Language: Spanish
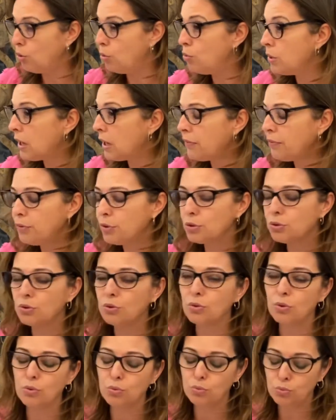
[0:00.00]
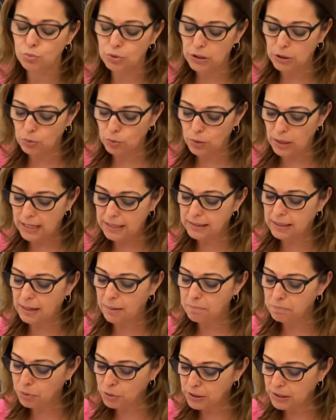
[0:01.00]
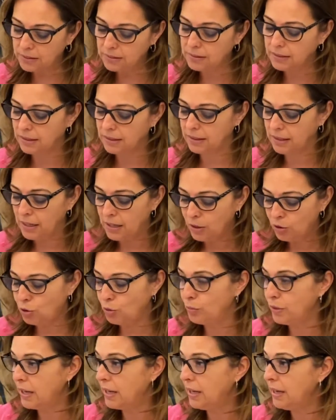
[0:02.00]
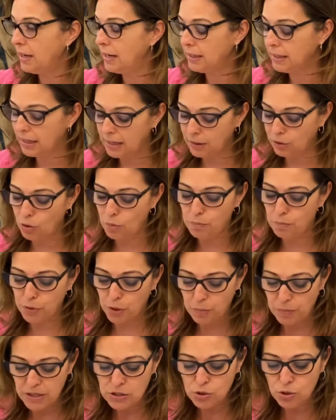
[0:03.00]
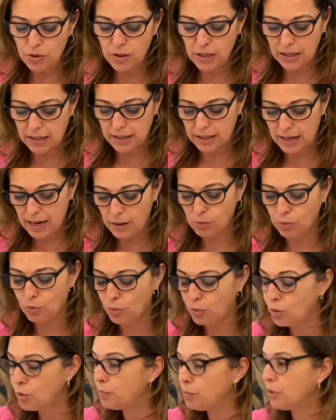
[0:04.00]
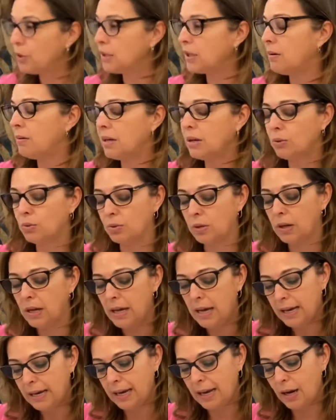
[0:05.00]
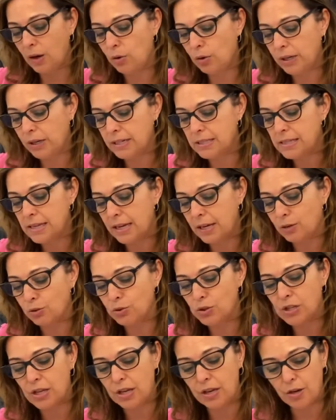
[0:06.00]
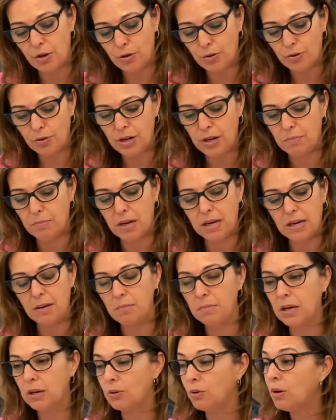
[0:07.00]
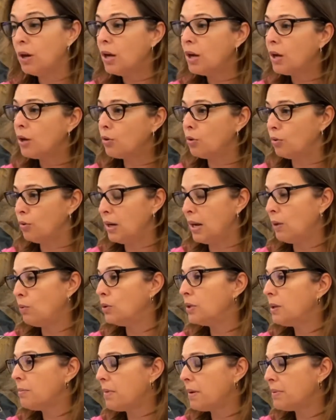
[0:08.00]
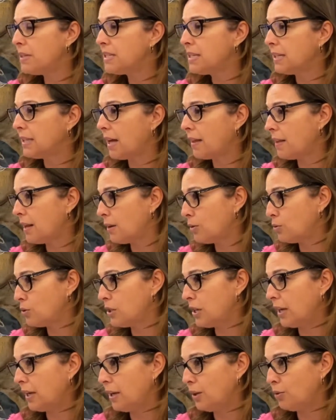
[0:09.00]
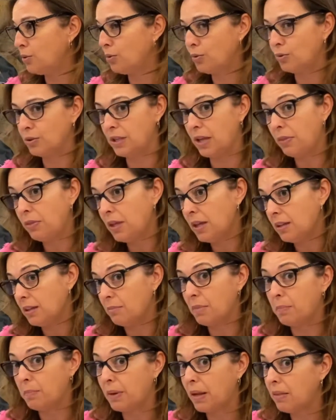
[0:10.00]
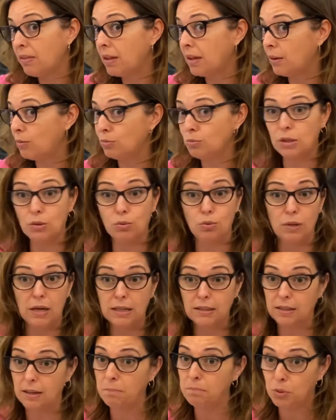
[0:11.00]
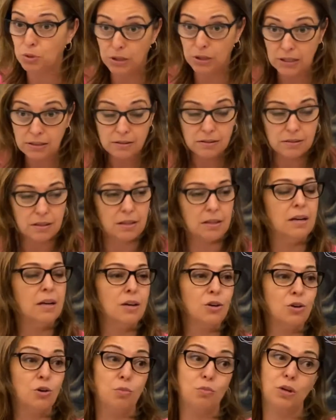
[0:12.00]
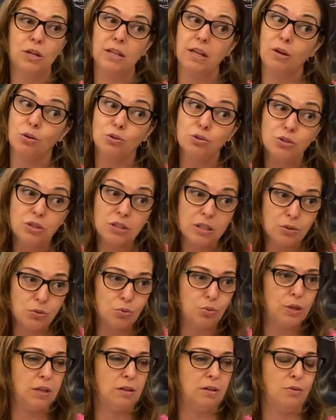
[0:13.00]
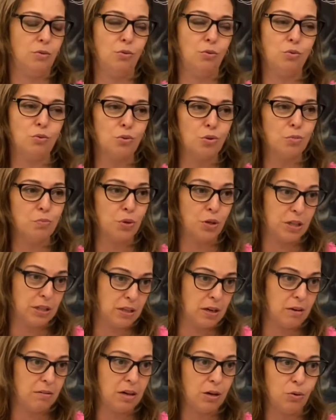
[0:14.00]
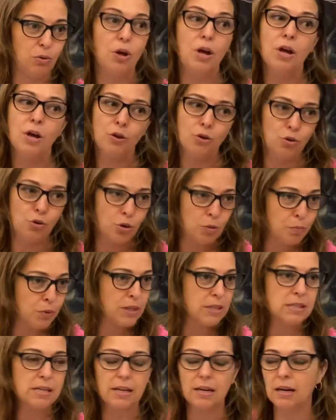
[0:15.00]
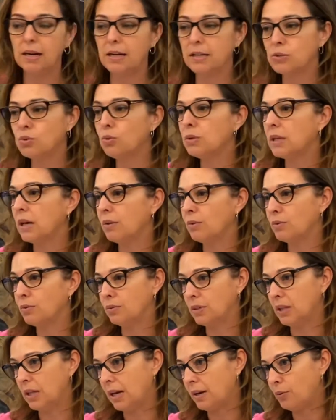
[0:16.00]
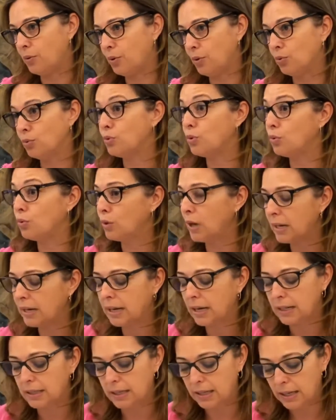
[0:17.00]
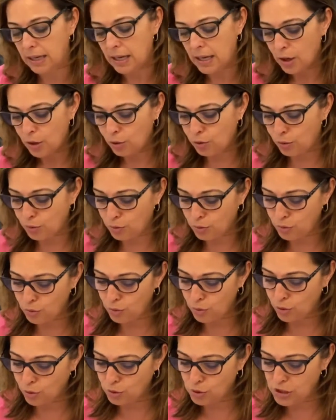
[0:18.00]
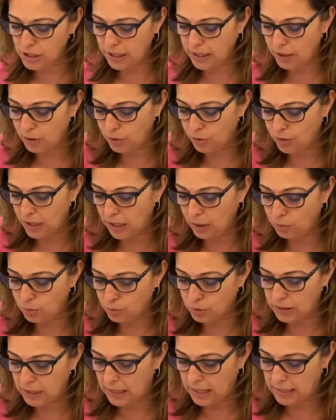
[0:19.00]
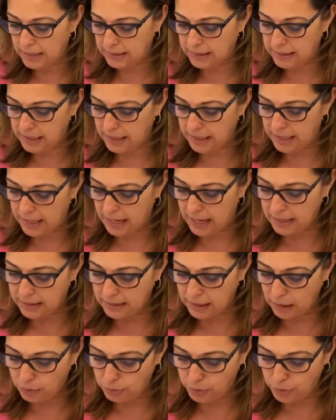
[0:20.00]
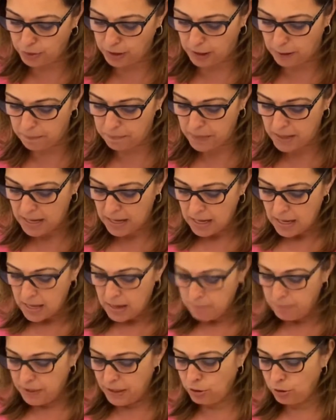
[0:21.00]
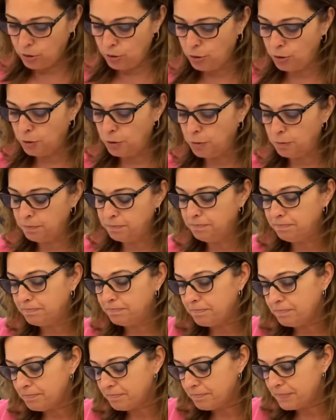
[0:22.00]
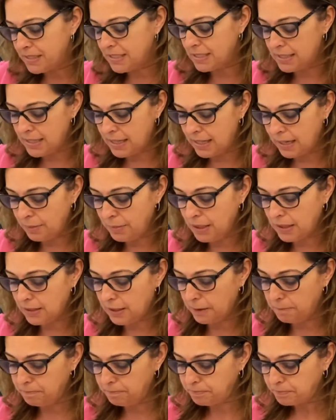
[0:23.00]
una foto con un titular tan potente como es el del compromiso de crear un grupo de trabajo, que es lo que se consiguió, ni más ni menos, con la última visita del consejero de Hacienda. Me parece que un titular tan potente como el de constituir un grupo de trabajo no puede ser el resultado de la reunión de un alcalde con un consejero de la Junta de Andalucía. Pero, mm, sinceramente,